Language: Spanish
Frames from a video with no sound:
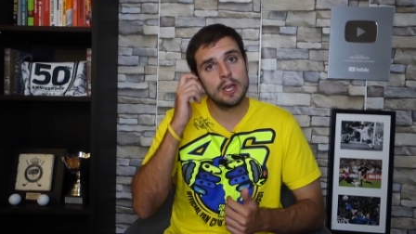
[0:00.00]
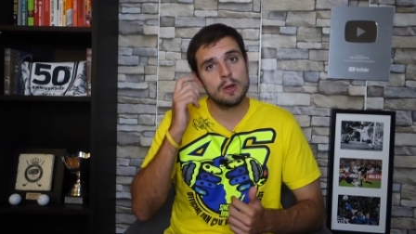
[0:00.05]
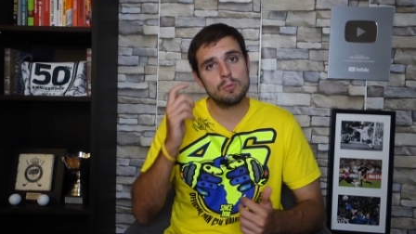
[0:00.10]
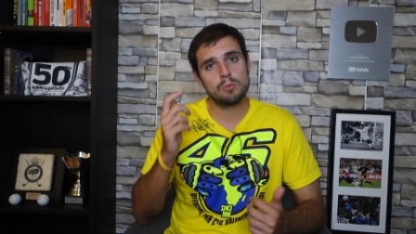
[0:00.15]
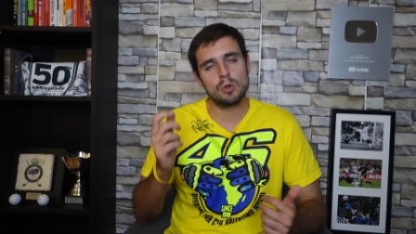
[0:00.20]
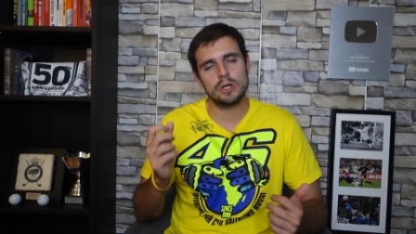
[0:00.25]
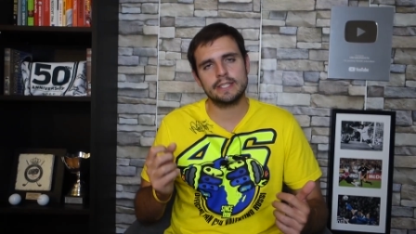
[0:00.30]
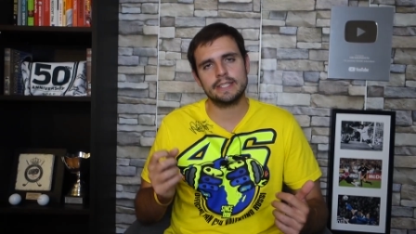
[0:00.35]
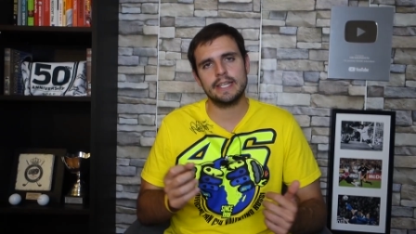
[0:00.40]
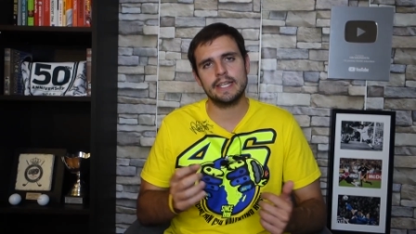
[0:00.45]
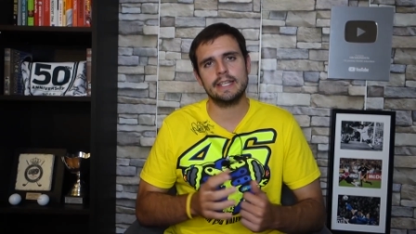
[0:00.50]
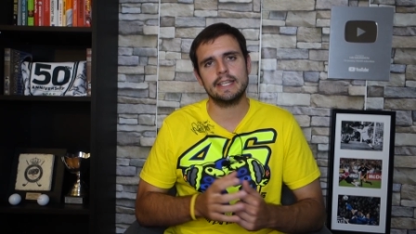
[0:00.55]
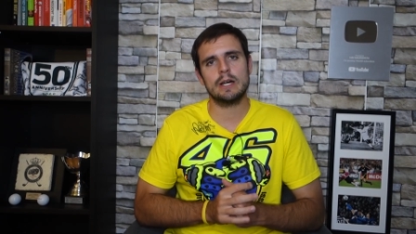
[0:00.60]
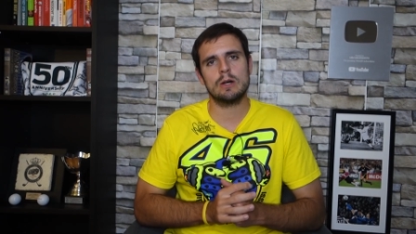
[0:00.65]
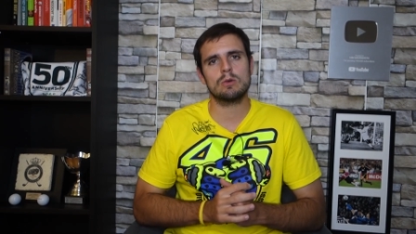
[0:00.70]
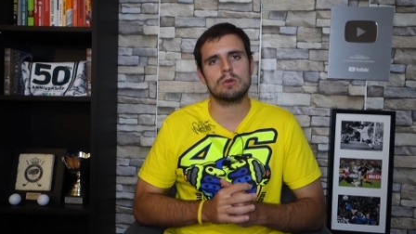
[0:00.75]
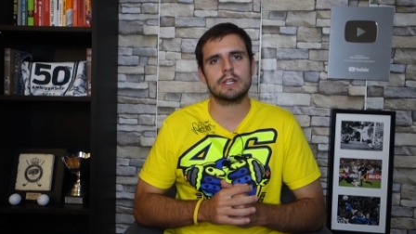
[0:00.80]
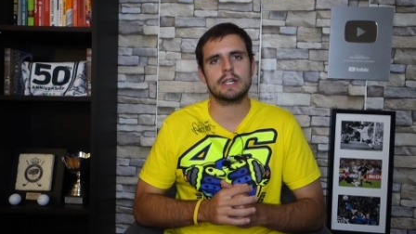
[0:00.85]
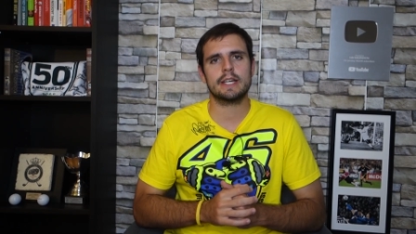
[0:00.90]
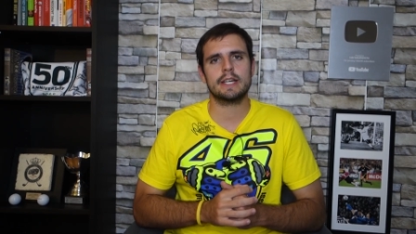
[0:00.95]
pues sería
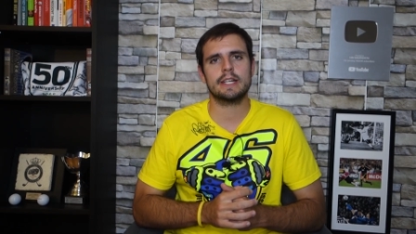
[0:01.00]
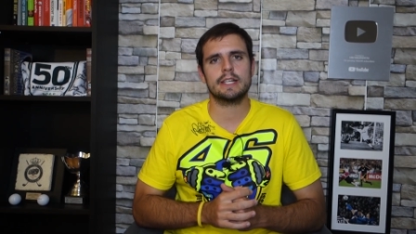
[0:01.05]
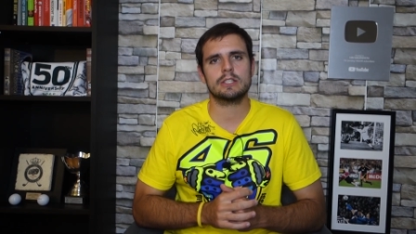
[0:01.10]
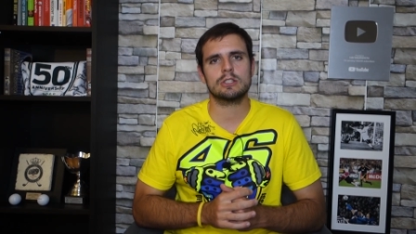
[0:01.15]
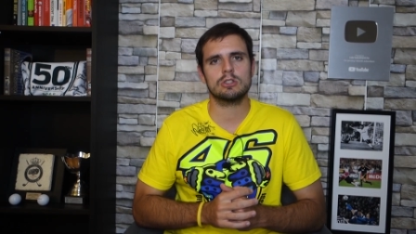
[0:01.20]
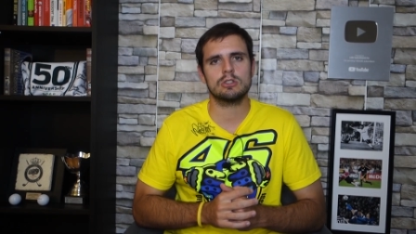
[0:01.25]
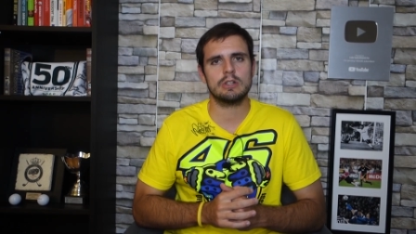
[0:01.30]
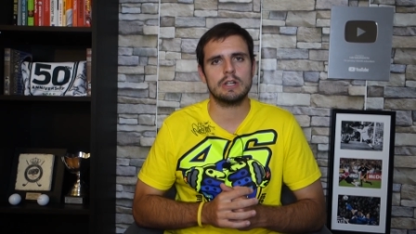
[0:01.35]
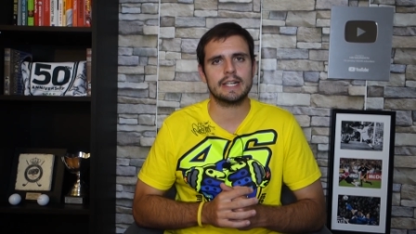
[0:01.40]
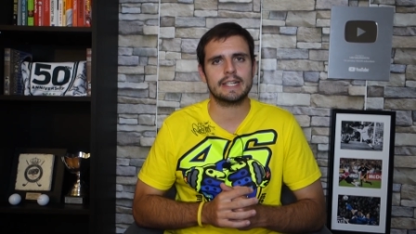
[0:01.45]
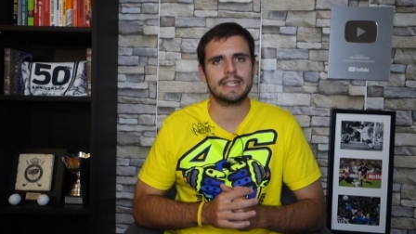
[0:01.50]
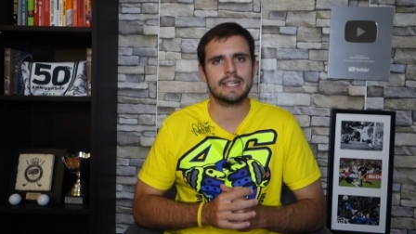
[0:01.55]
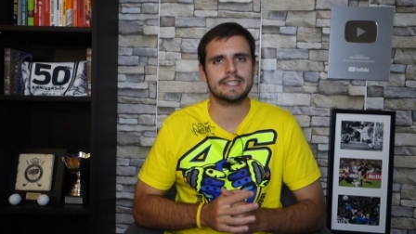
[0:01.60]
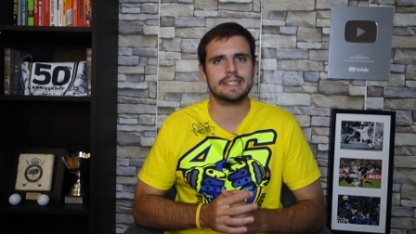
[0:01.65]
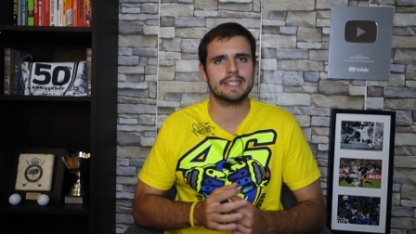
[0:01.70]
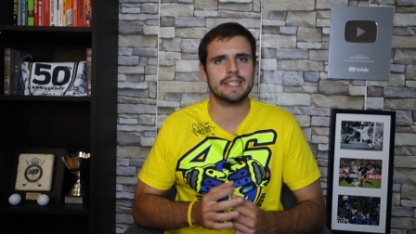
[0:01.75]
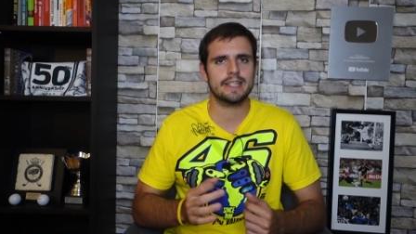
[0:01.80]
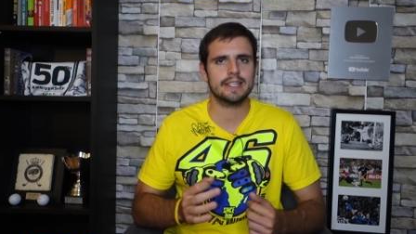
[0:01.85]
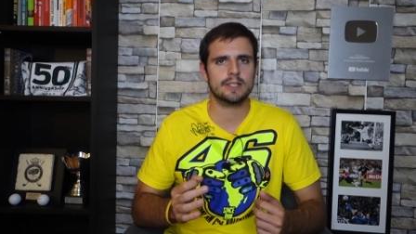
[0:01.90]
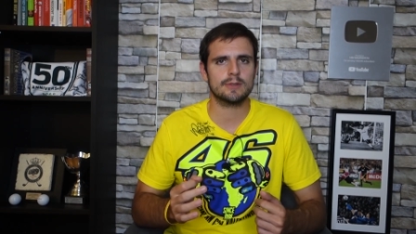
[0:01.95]
un regreso a
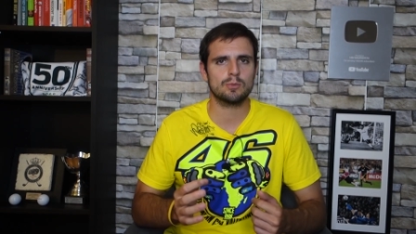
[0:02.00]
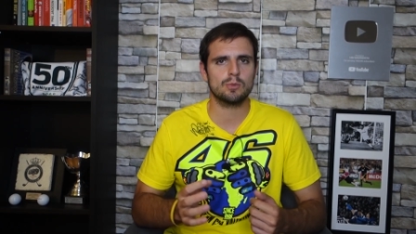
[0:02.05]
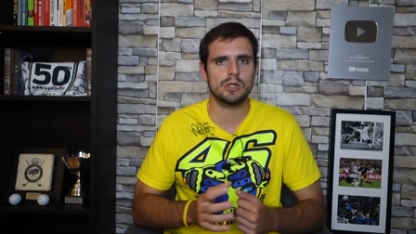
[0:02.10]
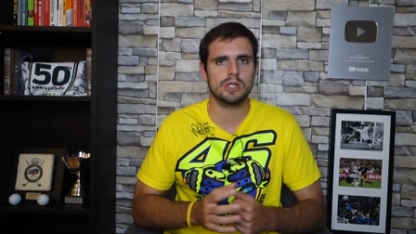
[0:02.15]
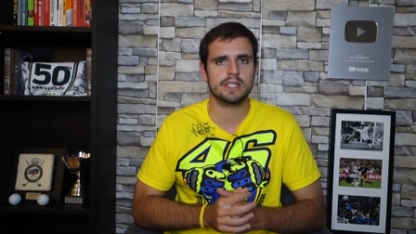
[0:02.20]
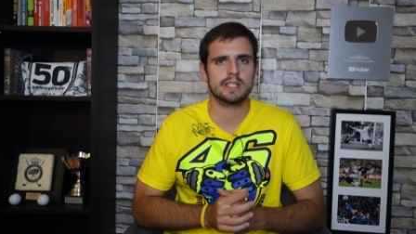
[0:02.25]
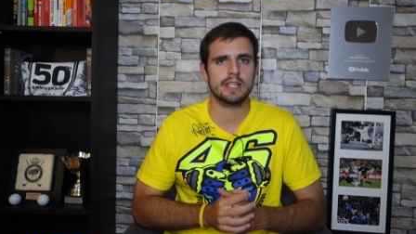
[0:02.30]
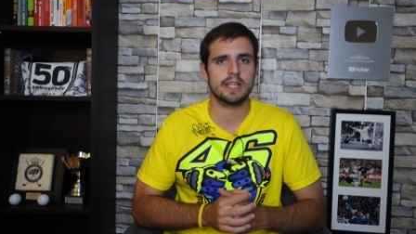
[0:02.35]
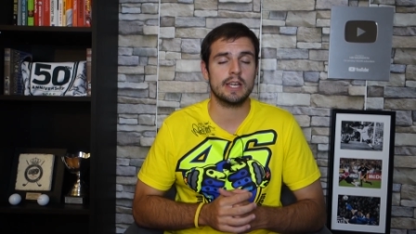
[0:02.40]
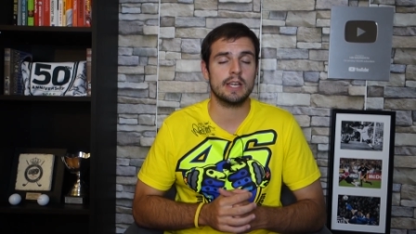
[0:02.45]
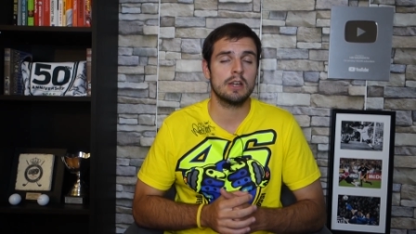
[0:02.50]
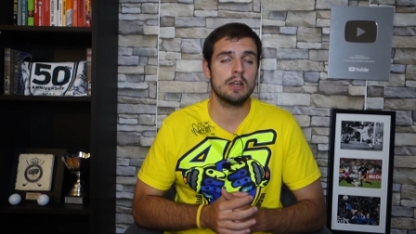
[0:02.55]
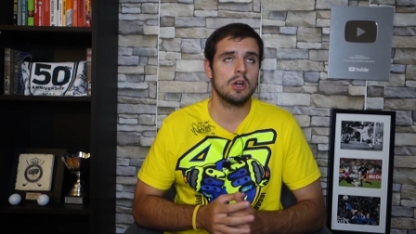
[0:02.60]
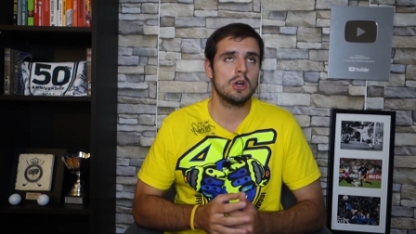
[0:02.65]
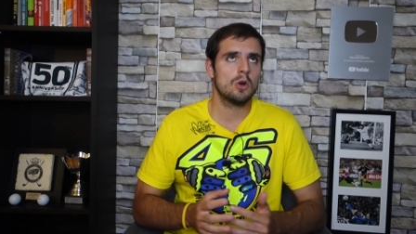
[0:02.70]
casa después de